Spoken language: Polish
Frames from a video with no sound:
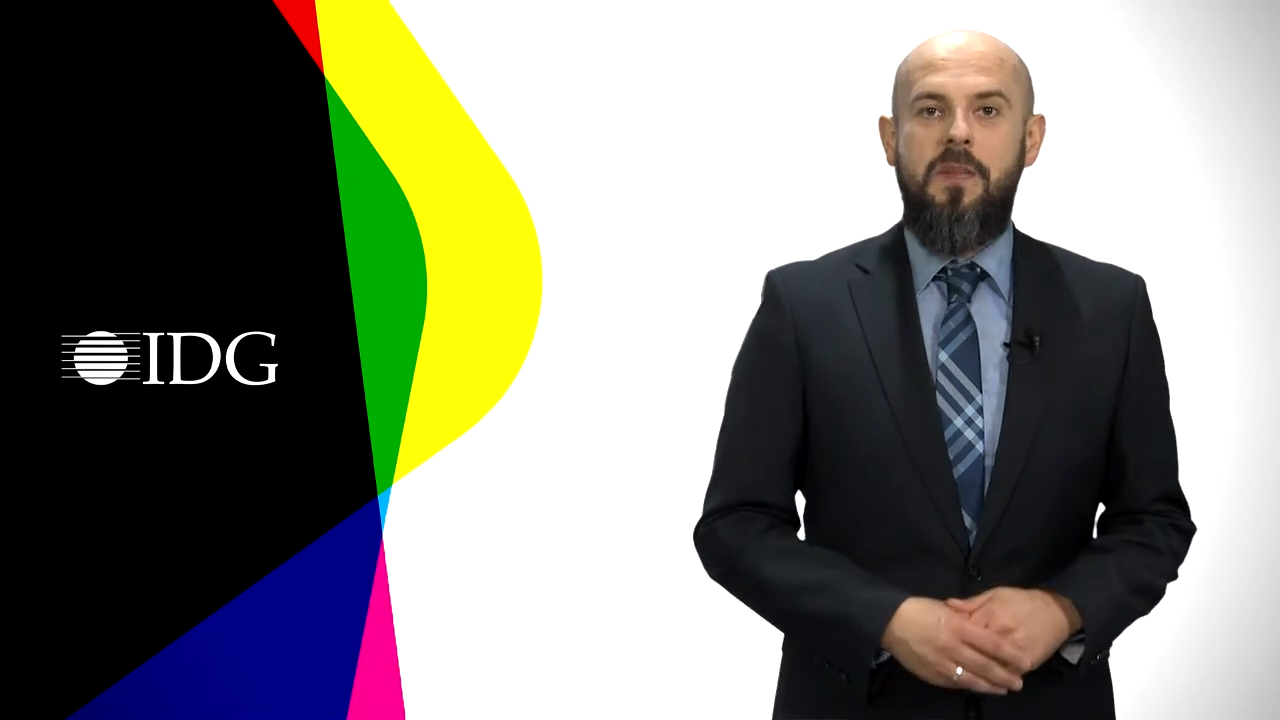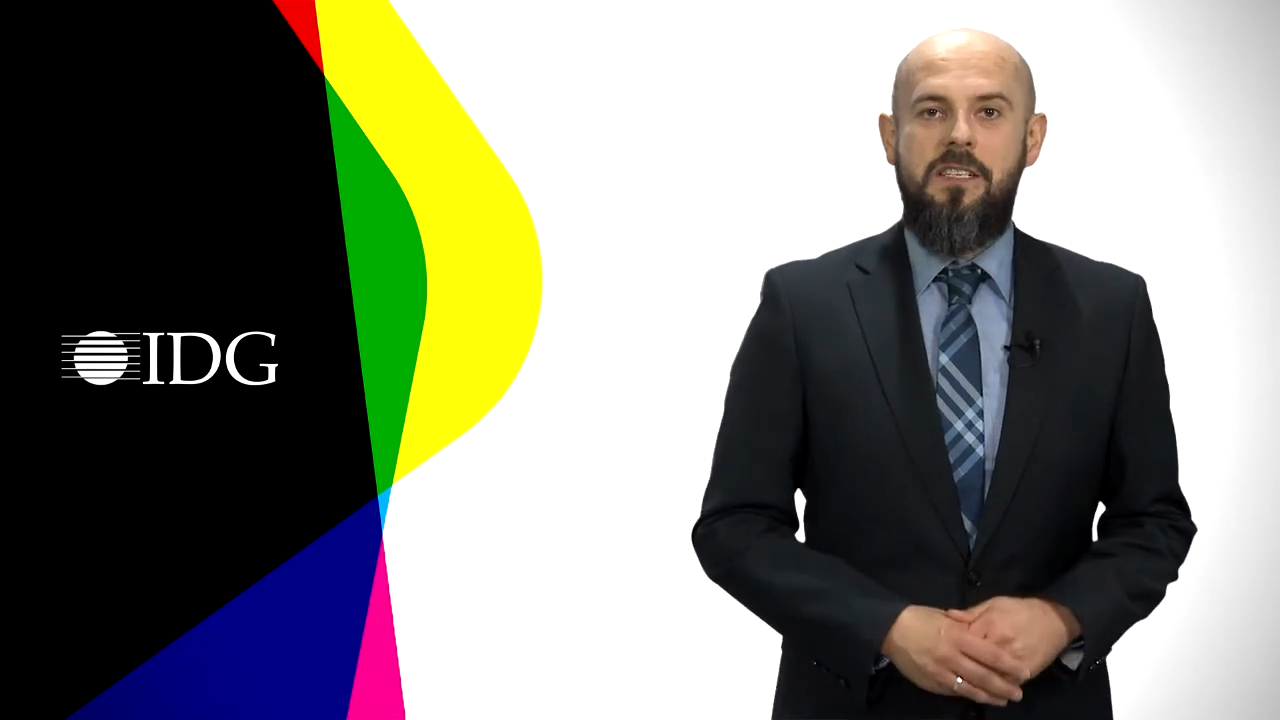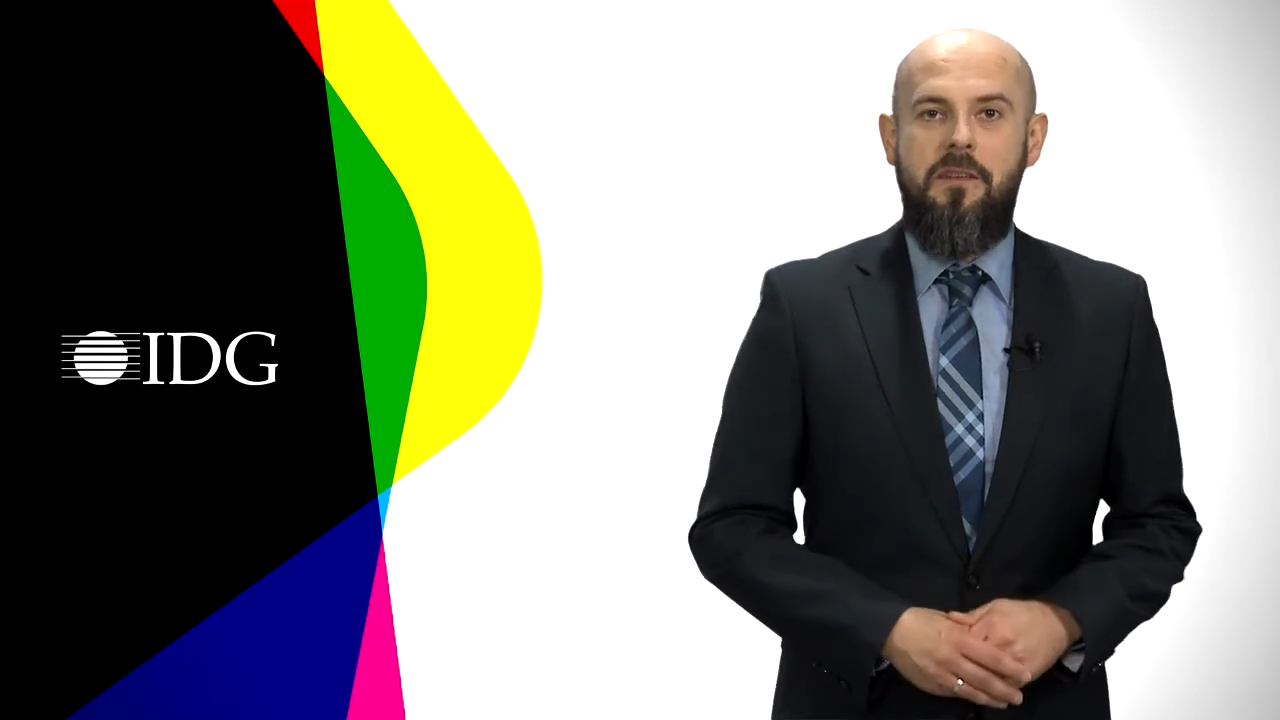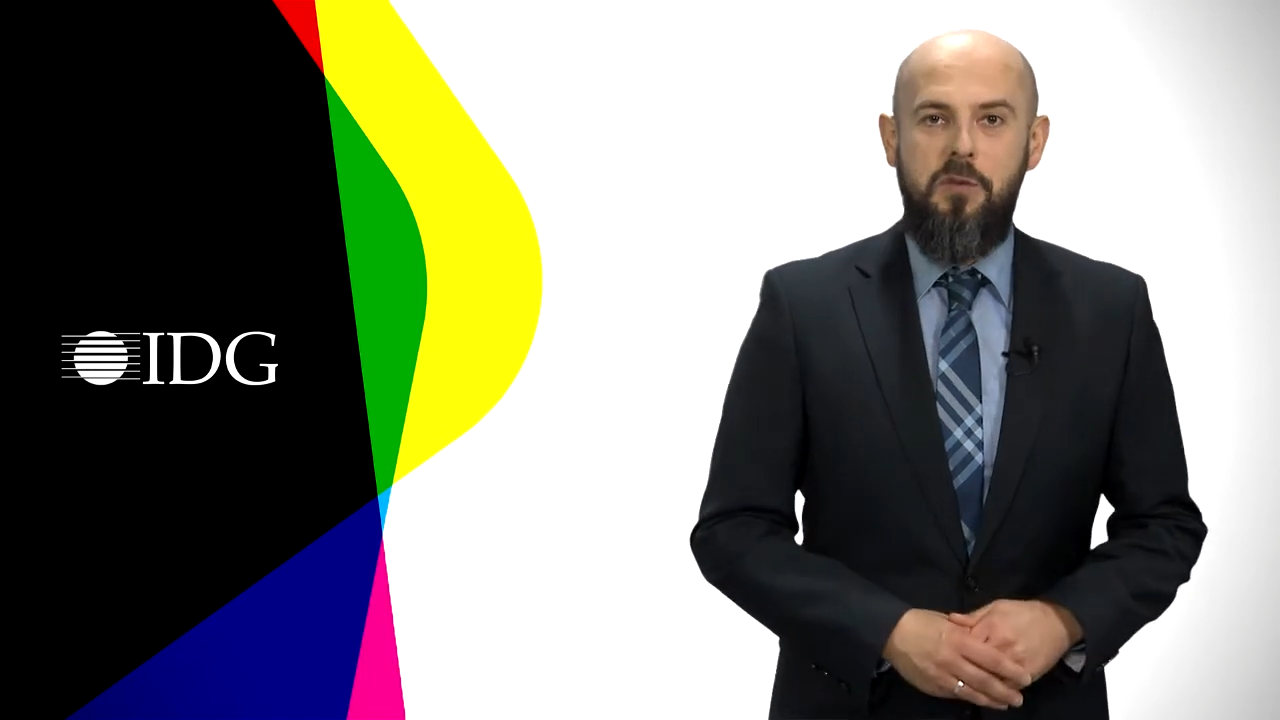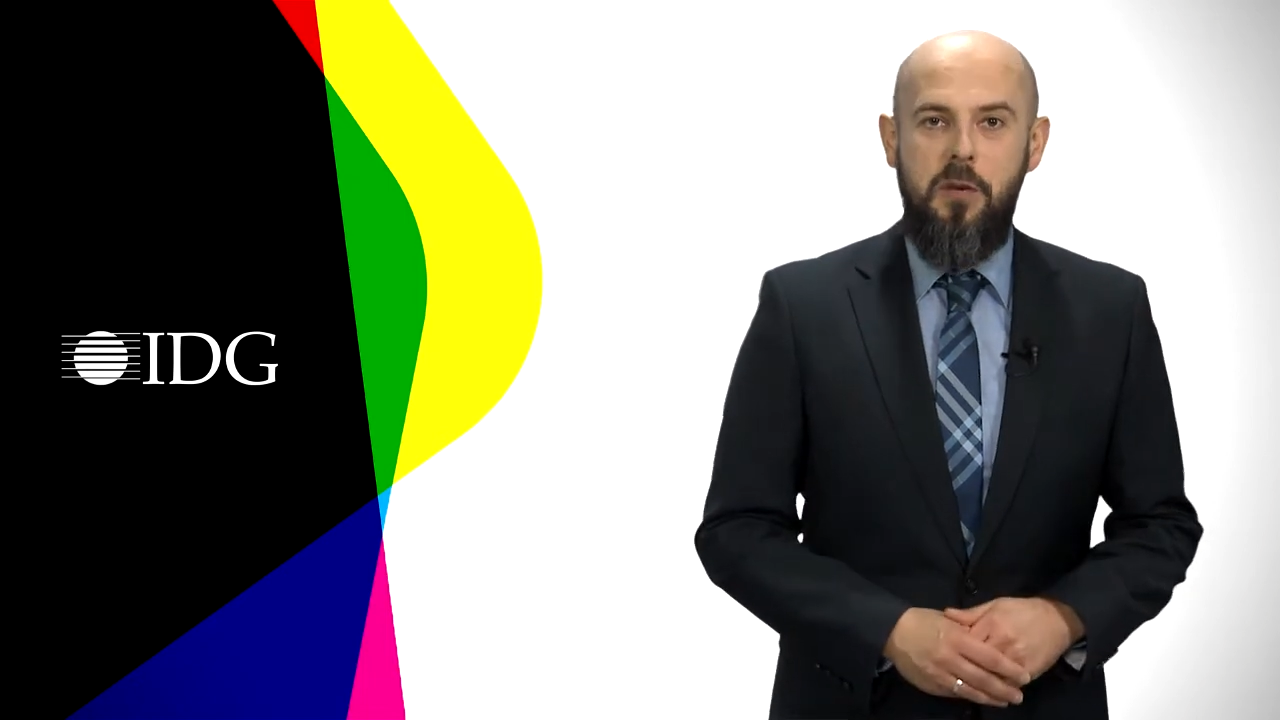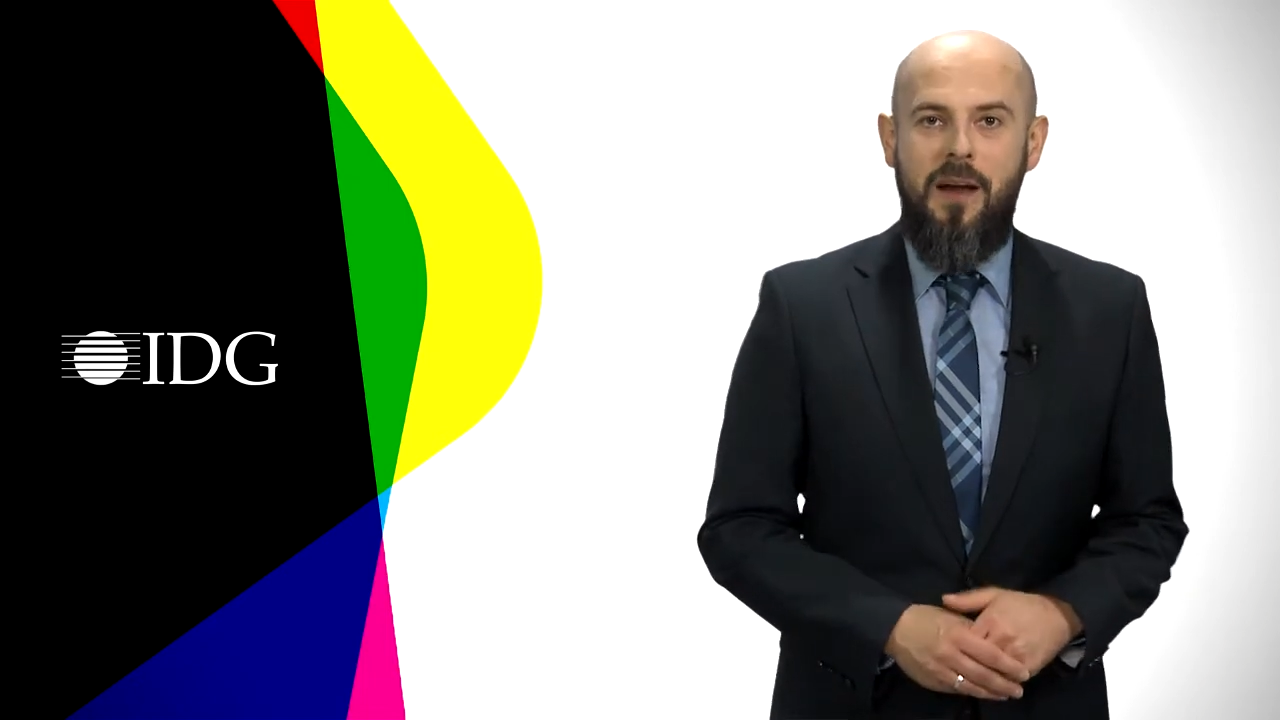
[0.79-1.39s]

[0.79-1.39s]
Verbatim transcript: nazywam się